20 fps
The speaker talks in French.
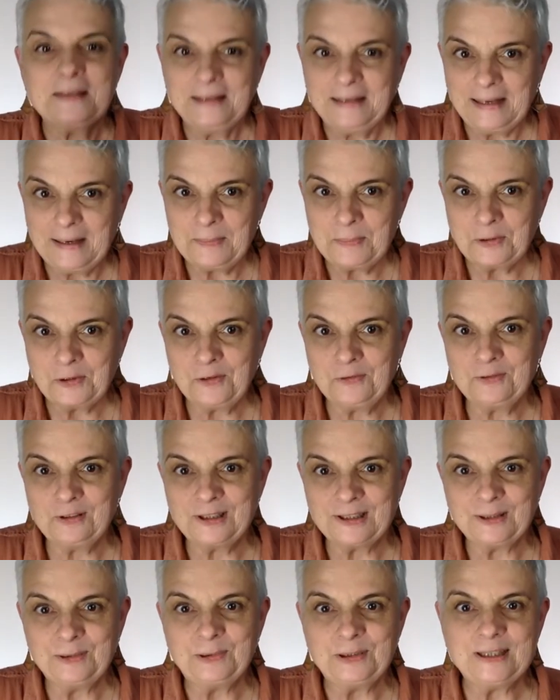La preuve,
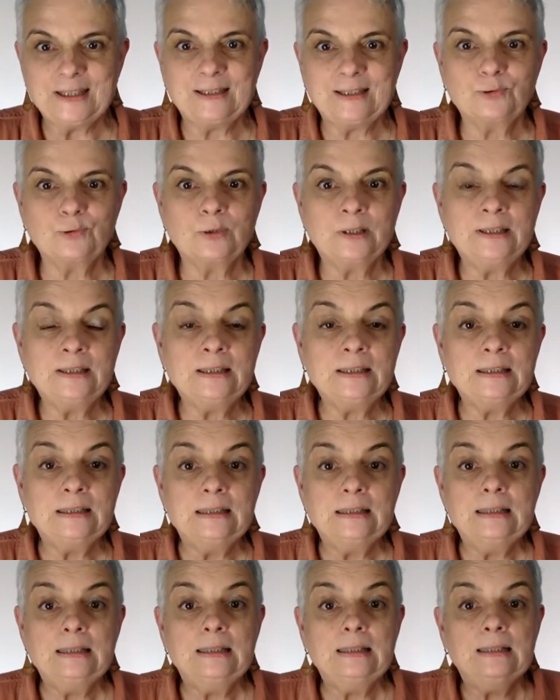j'ai réussi à le soigner.
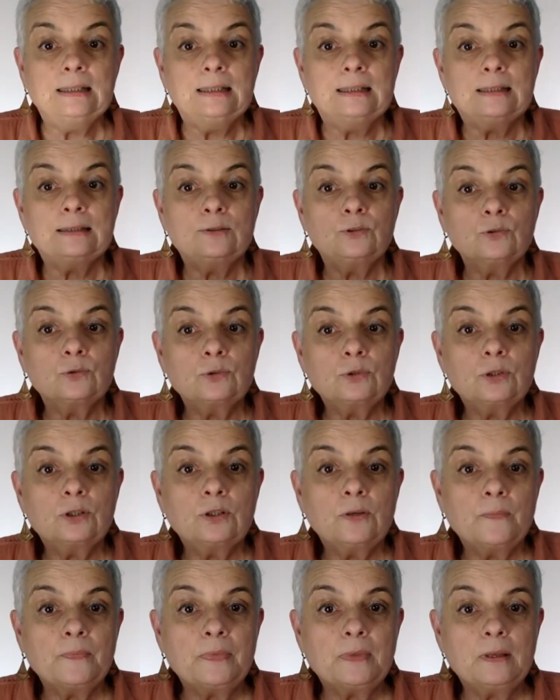
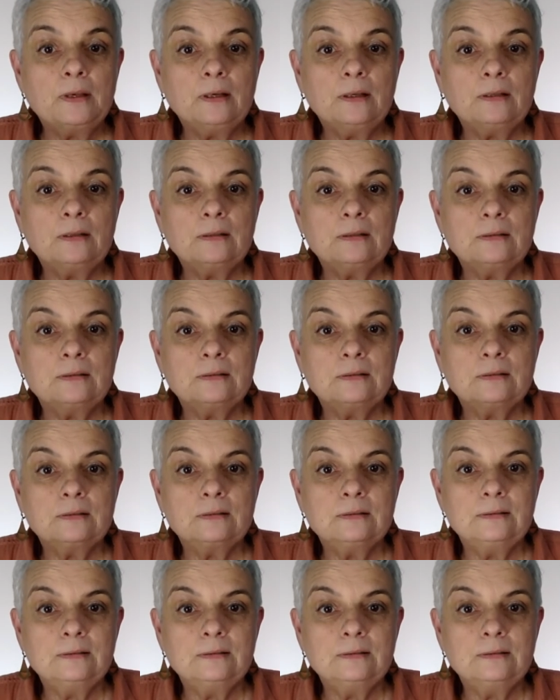Donc, euh,